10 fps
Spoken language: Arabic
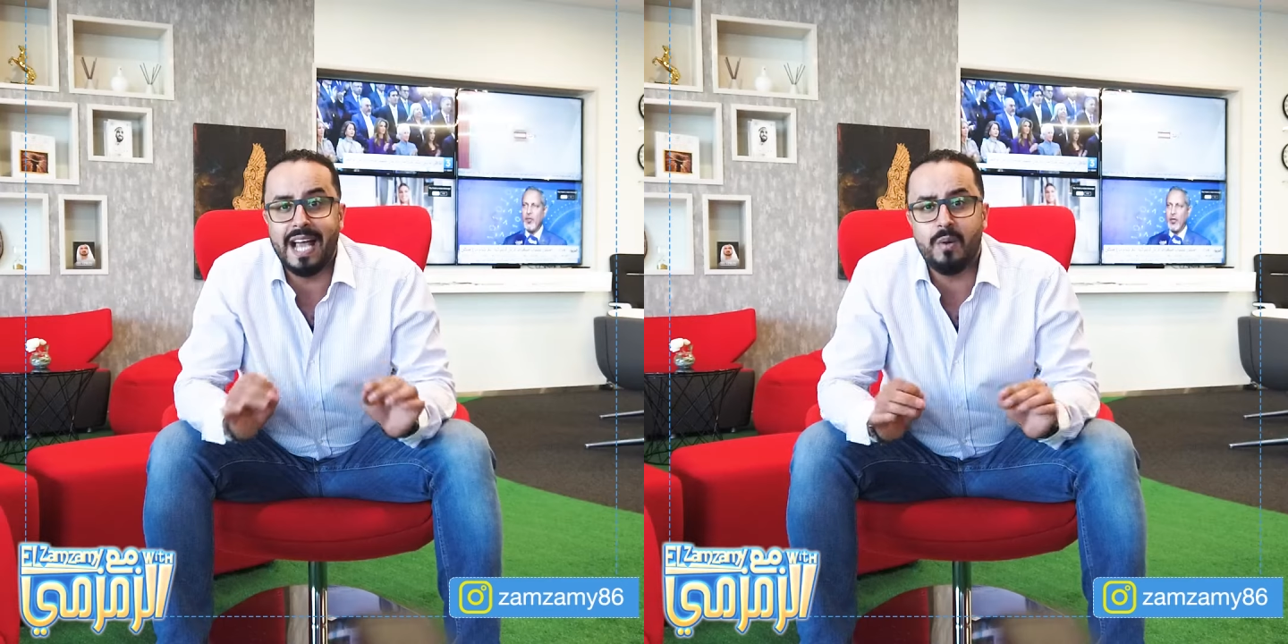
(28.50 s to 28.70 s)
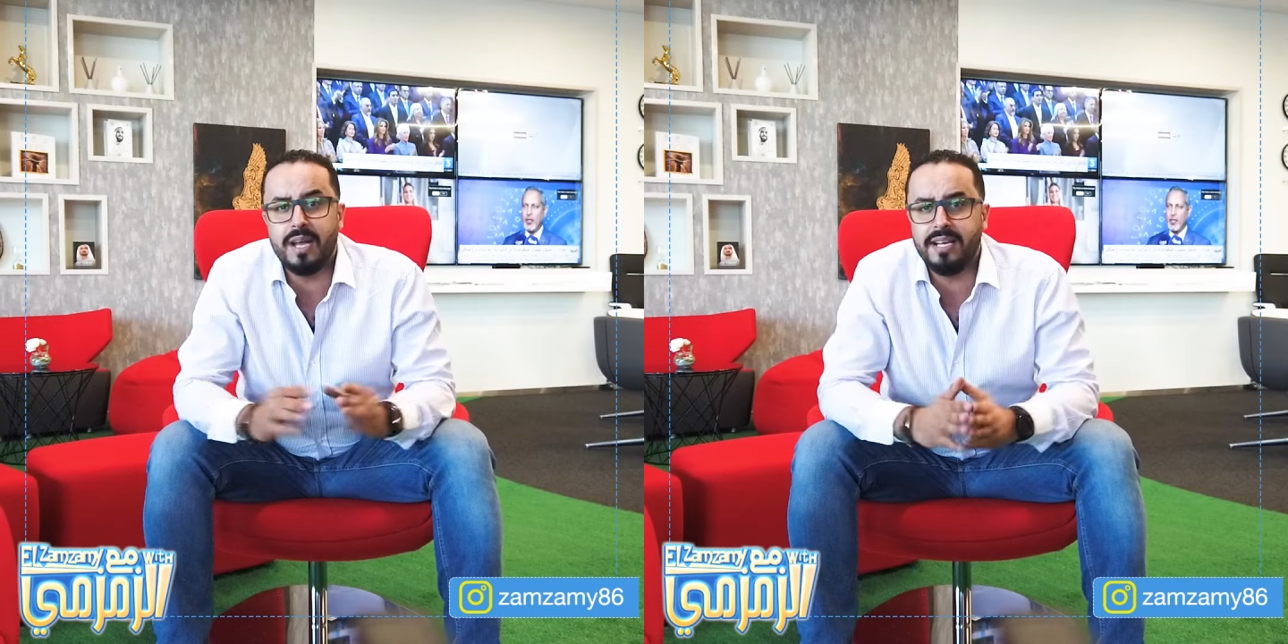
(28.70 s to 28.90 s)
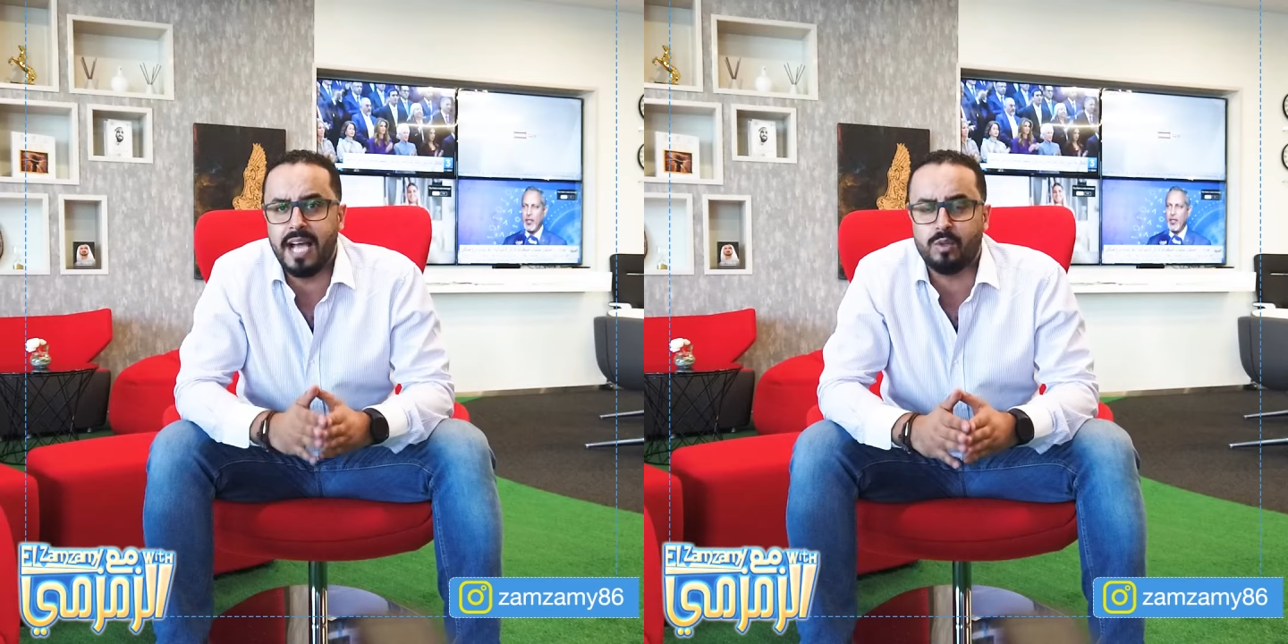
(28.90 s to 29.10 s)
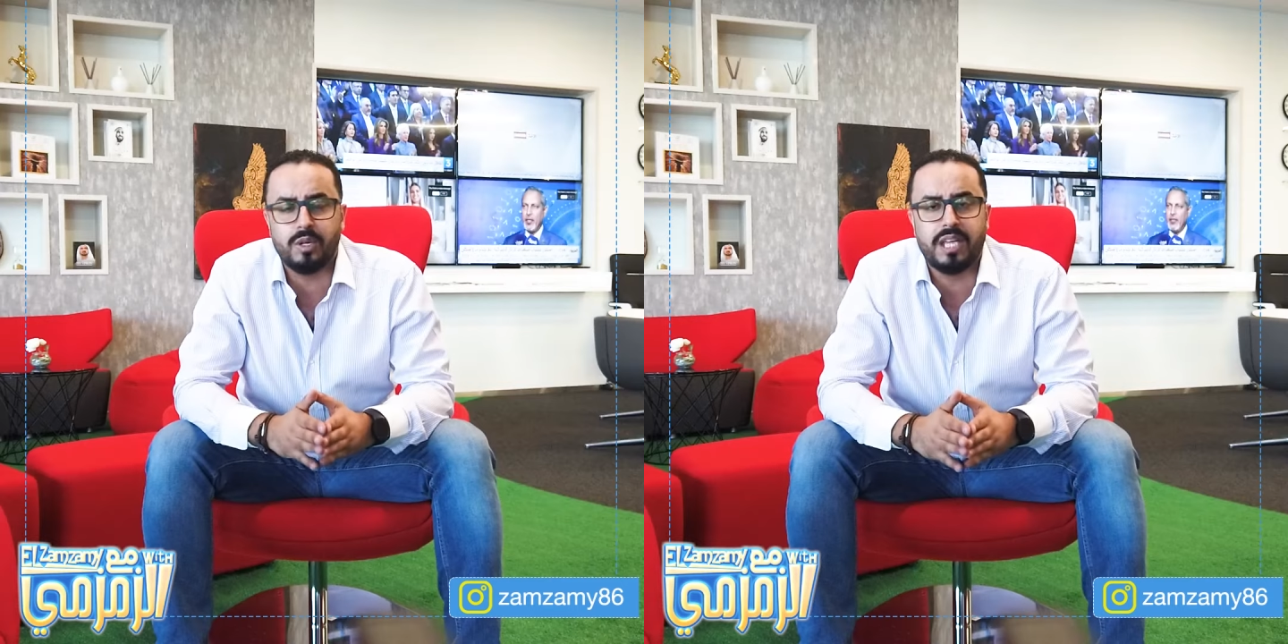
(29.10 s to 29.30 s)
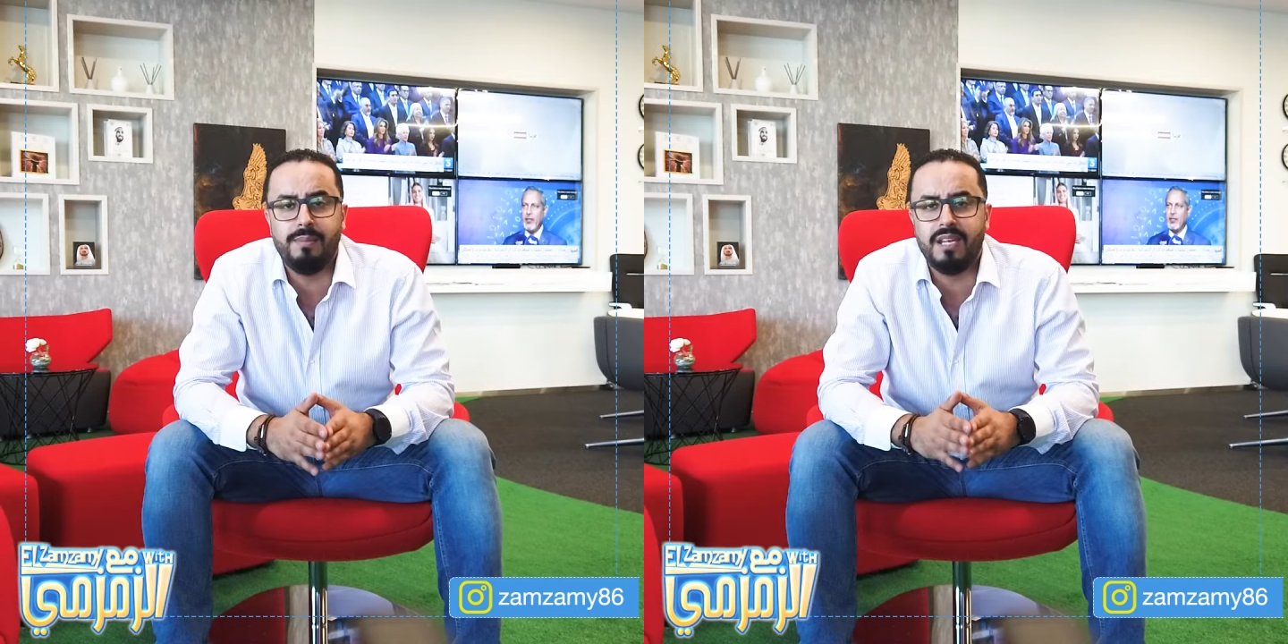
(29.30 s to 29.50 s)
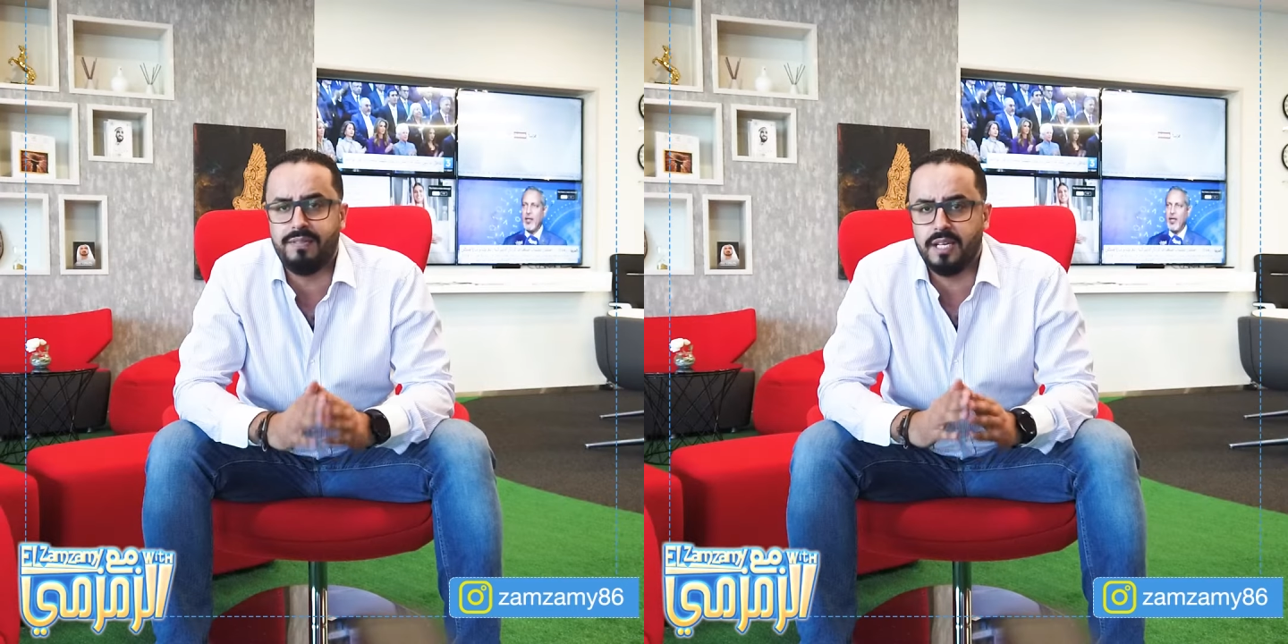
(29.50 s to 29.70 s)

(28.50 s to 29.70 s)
الالوان ليها دور كبير